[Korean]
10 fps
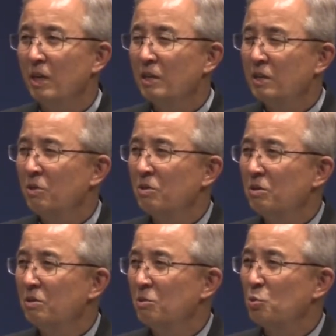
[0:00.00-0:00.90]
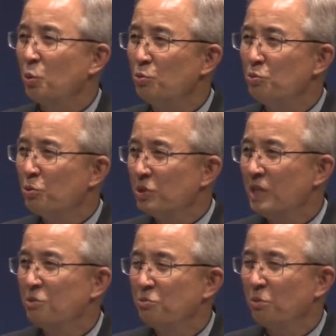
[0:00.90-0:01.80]
그거는 돈 주고
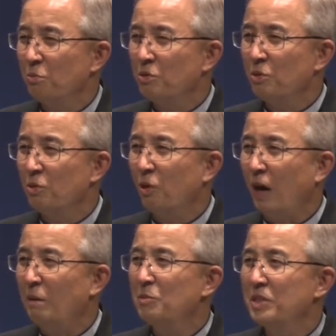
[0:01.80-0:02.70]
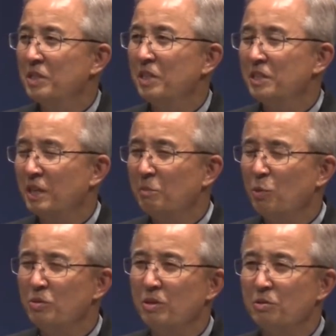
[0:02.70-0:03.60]
살 수도 없는 거고 아무리 세상의
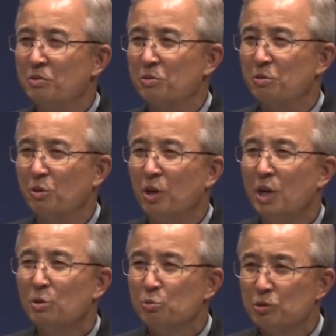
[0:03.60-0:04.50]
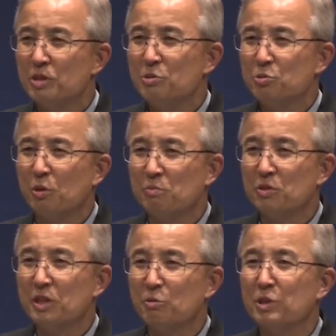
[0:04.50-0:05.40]
모든 것으로도 누릴 수
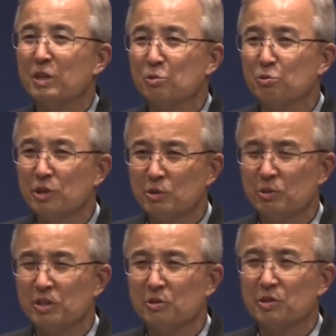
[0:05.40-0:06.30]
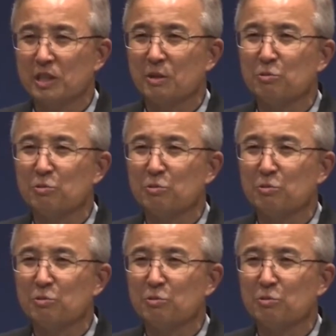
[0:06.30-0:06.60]
없는데 우리가 누리고 있는 거잖아요.